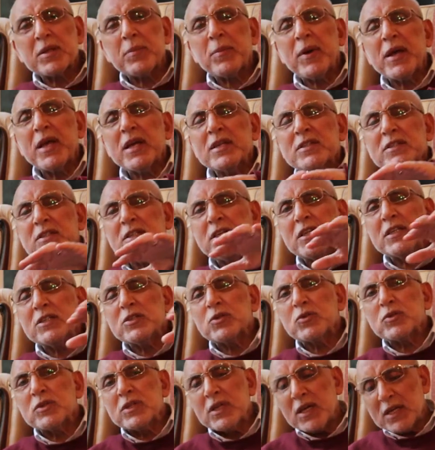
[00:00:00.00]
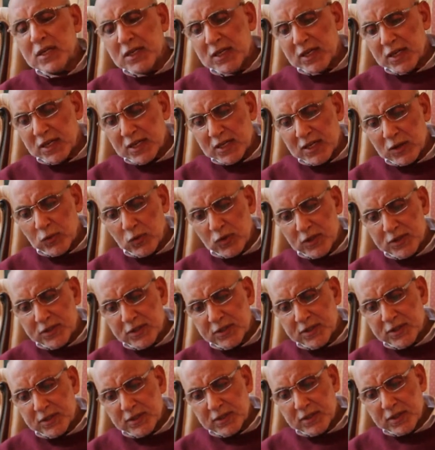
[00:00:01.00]
تميز العيله دي كلها اللي هي خلان
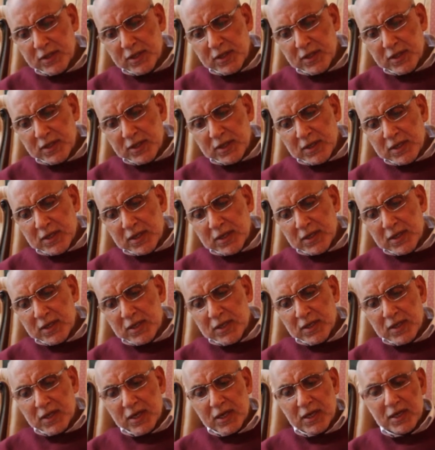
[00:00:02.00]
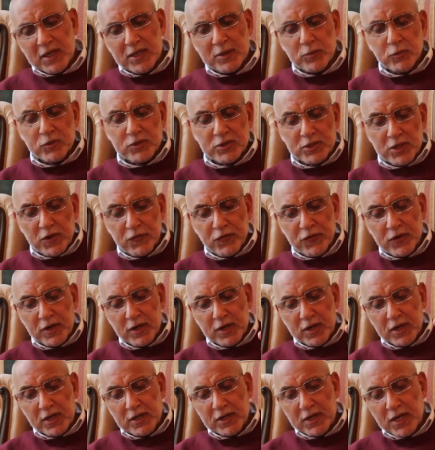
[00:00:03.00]
والدتي آه، خالي
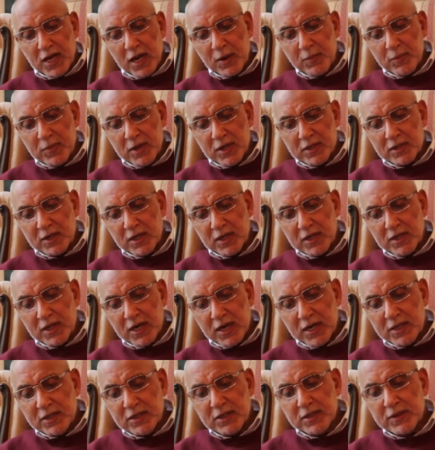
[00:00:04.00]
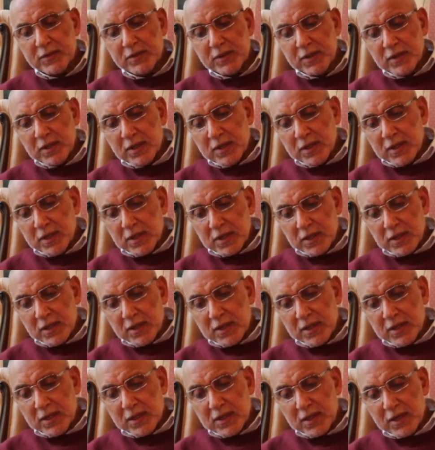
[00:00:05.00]
مصطفى خالي احمد خالي علي
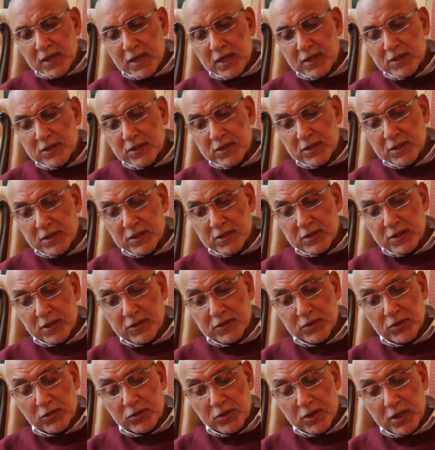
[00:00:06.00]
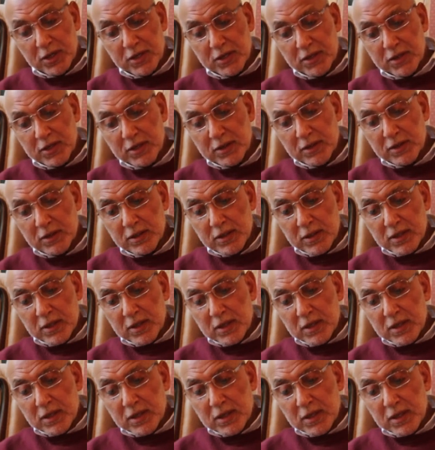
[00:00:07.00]
آه، خالتي طنط رقيه
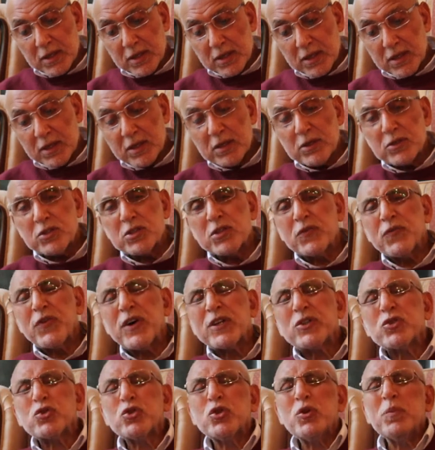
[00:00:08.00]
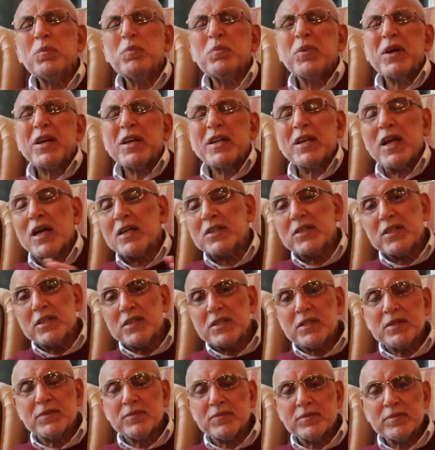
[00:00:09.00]
صفاتهم غير
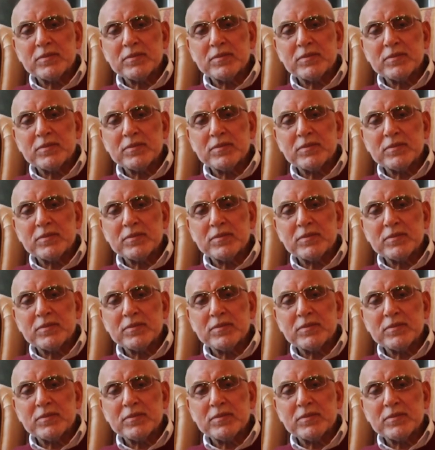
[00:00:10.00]
عاديه